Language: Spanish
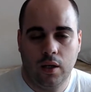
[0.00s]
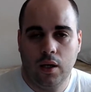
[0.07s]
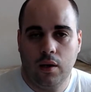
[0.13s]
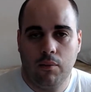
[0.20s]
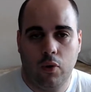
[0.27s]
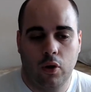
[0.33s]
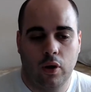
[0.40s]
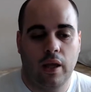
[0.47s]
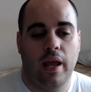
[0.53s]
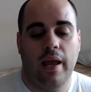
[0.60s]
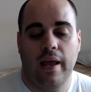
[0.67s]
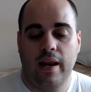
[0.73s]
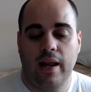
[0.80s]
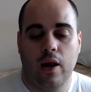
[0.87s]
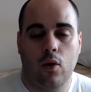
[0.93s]
Porque
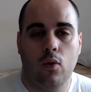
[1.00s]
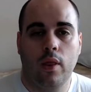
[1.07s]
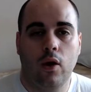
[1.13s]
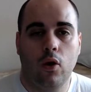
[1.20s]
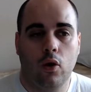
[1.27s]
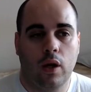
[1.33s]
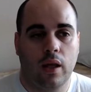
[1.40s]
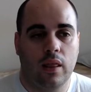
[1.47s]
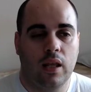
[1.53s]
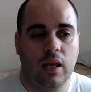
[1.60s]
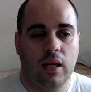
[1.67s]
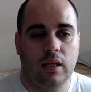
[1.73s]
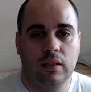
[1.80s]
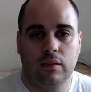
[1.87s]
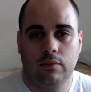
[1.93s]
en la rueda loca
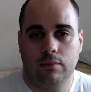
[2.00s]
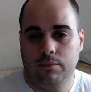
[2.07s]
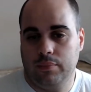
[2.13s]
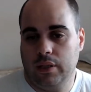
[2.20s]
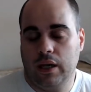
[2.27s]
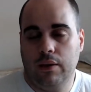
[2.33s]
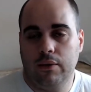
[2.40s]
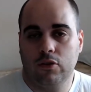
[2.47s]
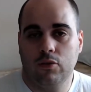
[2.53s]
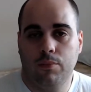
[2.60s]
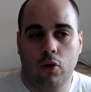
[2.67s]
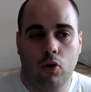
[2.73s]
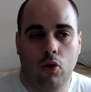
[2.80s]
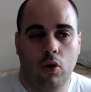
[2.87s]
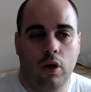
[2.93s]
hacías, pegabas un,
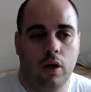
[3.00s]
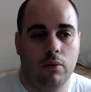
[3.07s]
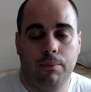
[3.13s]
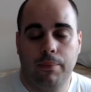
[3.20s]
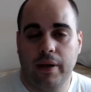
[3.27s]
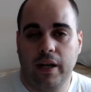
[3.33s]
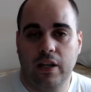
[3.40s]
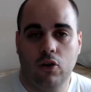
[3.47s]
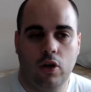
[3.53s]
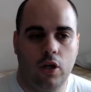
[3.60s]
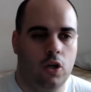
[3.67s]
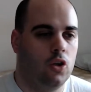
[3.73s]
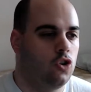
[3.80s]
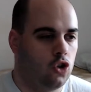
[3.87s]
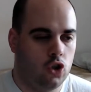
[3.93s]
poco, un pequeño
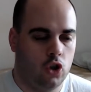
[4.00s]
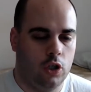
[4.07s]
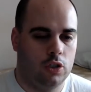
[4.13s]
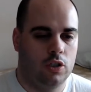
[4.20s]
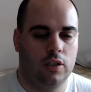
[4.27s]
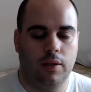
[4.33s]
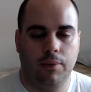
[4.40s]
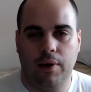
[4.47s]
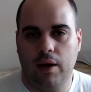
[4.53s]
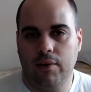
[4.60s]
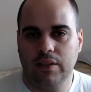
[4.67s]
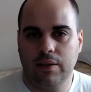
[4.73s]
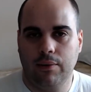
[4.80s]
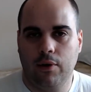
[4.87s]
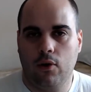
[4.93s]
giro y te bajaba
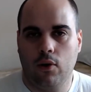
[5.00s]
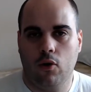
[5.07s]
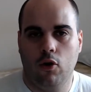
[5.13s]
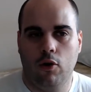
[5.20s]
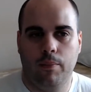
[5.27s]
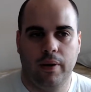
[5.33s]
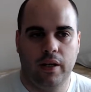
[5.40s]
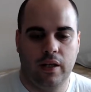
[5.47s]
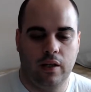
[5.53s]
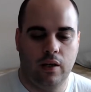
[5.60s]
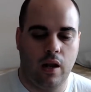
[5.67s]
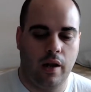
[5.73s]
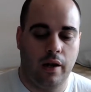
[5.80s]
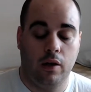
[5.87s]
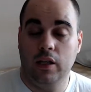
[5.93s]
hasta abajo de golpe. Y,
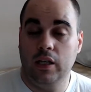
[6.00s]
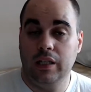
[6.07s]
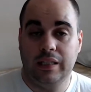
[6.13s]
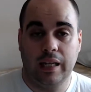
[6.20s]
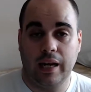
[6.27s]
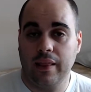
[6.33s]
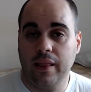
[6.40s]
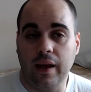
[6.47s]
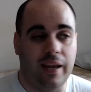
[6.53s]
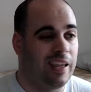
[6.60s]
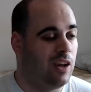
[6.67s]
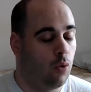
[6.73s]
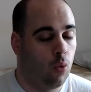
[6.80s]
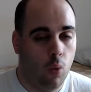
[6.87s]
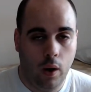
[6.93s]
el, y tarada
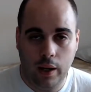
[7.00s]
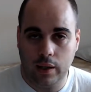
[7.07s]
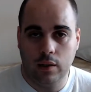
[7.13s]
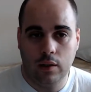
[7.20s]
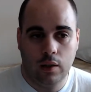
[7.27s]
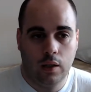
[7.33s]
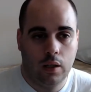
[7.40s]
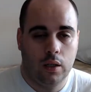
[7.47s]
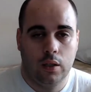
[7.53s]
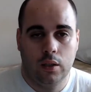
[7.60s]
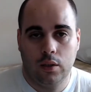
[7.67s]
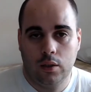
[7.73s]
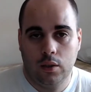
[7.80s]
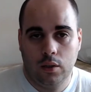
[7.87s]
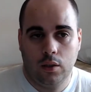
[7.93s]
igual.
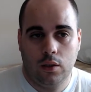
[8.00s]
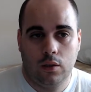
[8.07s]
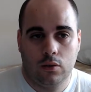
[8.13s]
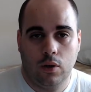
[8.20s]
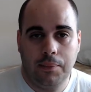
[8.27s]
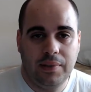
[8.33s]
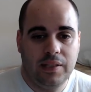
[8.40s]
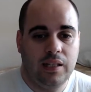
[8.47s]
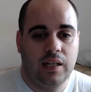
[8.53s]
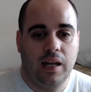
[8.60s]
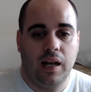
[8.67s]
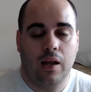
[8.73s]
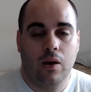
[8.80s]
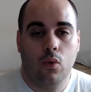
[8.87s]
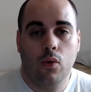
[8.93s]
Solamente que
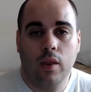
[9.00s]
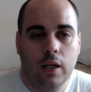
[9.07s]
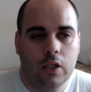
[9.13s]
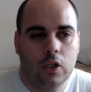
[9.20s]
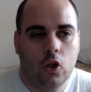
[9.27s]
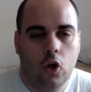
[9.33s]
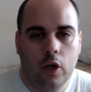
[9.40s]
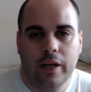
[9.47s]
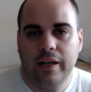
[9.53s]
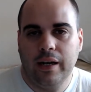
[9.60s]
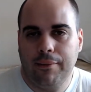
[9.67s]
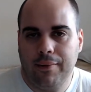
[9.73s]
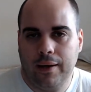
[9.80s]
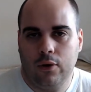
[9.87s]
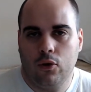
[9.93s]
la rueda no
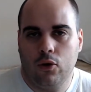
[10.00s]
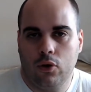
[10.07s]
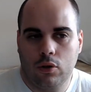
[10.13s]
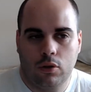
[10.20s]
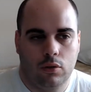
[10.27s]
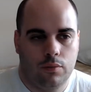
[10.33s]
giraba a lo loco